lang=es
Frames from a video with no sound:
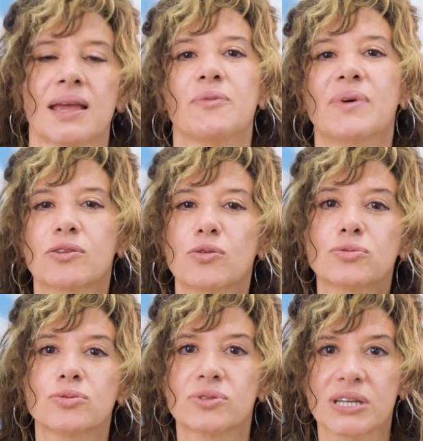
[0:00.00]
Y para
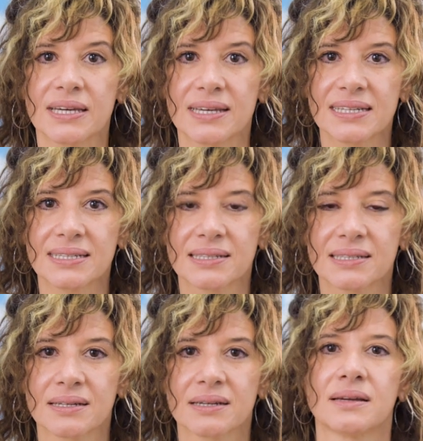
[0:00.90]
todos ustedes
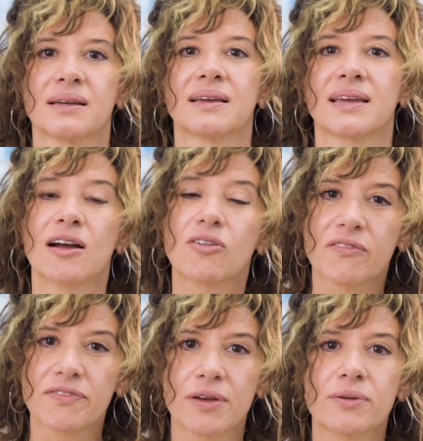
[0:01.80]
que han
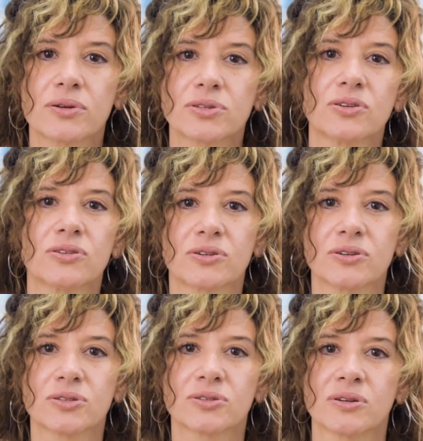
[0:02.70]
confiado en
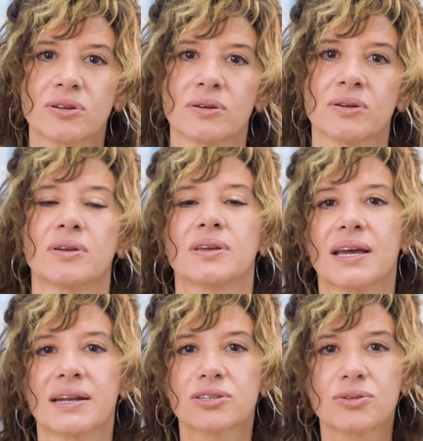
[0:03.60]
nosotros y
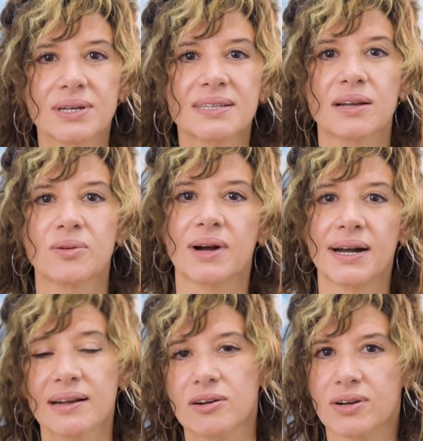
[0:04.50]
han hecho de este
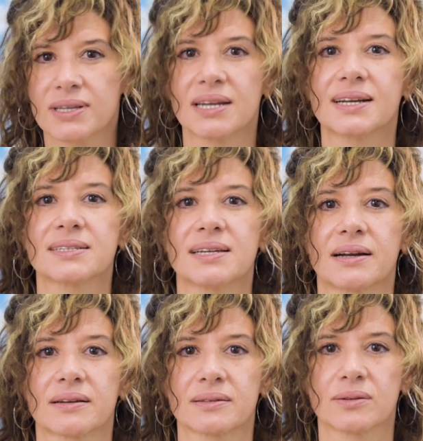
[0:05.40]
lugar lo que tiene que
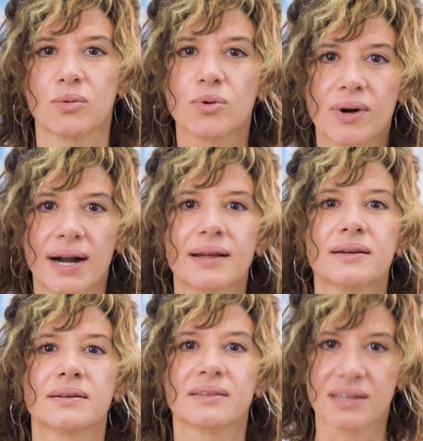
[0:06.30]
ser, un lugar
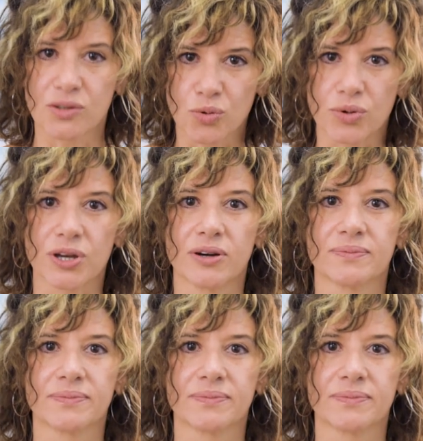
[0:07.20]
de estudio.